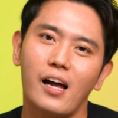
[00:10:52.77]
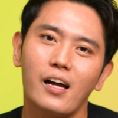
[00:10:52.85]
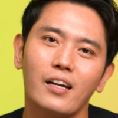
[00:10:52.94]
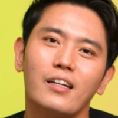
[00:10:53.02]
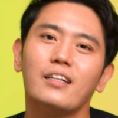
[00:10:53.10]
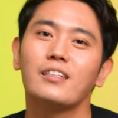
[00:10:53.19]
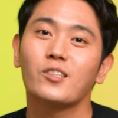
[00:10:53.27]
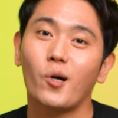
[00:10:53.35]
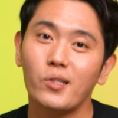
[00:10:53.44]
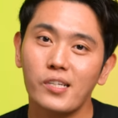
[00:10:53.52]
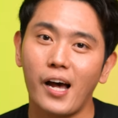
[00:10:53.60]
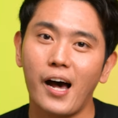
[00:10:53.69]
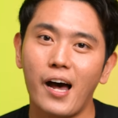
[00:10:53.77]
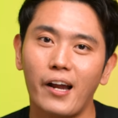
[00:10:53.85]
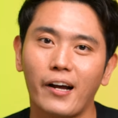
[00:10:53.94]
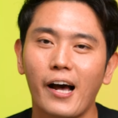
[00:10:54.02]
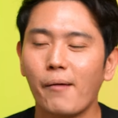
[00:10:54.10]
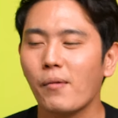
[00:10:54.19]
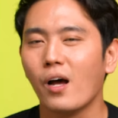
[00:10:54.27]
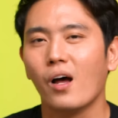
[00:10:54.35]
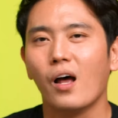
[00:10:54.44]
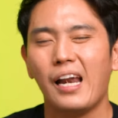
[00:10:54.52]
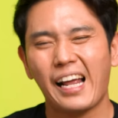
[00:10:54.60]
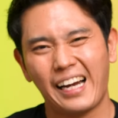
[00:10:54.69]
1ช้อนชานะครับ
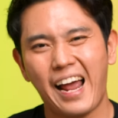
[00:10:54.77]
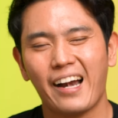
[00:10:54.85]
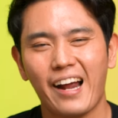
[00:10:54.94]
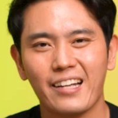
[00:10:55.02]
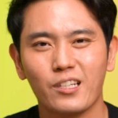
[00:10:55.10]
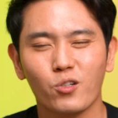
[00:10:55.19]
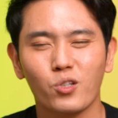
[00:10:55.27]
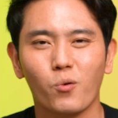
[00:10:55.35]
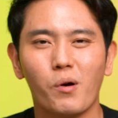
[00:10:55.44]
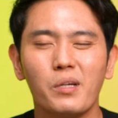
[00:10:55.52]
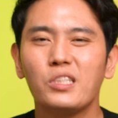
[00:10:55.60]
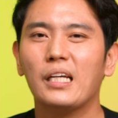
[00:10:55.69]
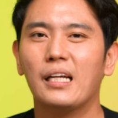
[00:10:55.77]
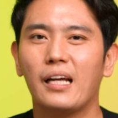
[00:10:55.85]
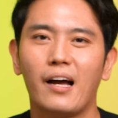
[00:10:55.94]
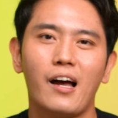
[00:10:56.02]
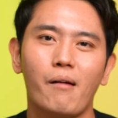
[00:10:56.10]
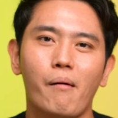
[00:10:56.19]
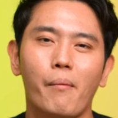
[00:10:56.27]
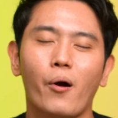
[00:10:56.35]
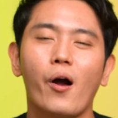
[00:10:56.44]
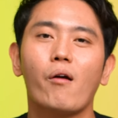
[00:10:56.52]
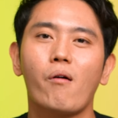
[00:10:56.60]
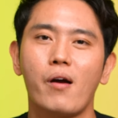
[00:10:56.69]
แรกๆเนี่ยอาจจะรู้สึกว่าไม่ชินเลยอาหารมันไม่ค่
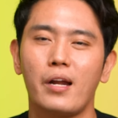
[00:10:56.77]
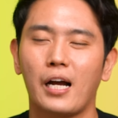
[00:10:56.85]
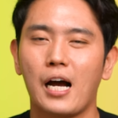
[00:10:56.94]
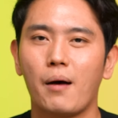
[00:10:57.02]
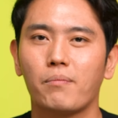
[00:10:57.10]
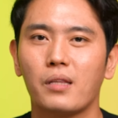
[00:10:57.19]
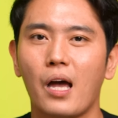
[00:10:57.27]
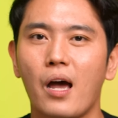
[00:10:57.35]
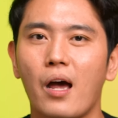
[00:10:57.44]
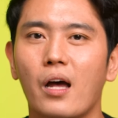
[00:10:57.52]
อยอร่อยนะครับ แต่